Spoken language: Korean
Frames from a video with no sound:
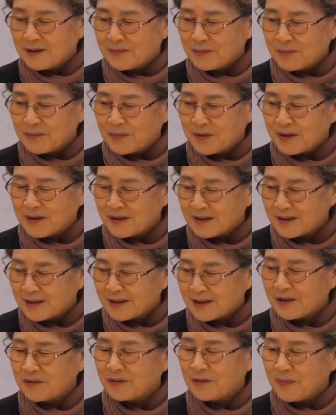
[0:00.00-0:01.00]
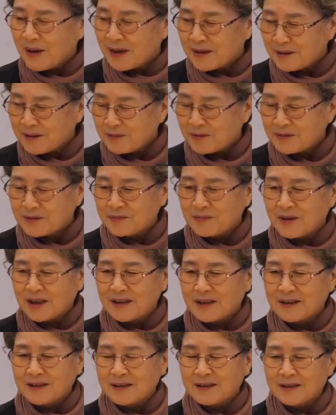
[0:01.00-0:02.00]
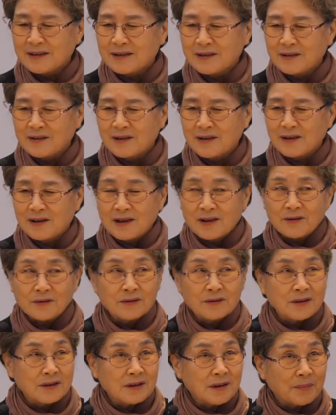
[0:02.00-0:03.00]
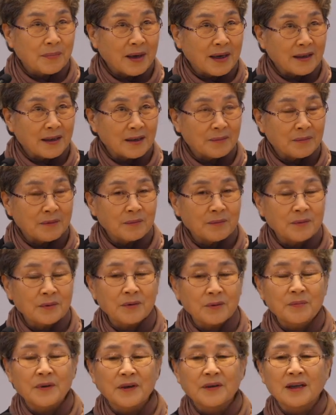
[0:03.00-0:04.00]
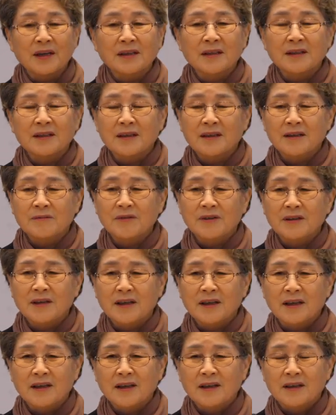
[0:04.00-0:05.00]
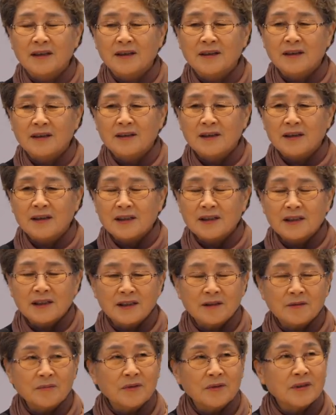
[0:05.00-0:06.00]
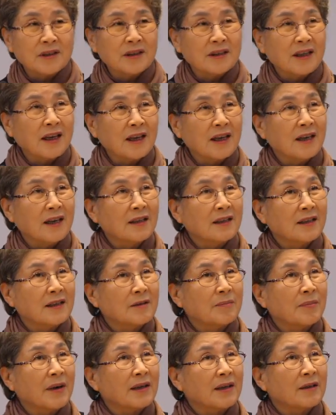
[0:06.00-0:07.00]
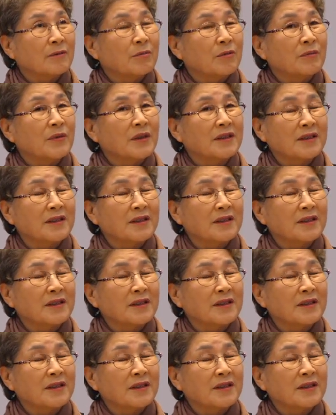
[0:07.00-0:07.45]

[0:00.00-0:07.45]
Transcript: 병을 자꾸 바라보지 말라 그랬죠. 우리는 바라봄으로 변하기 때문에 식물이 태양을 바라보면서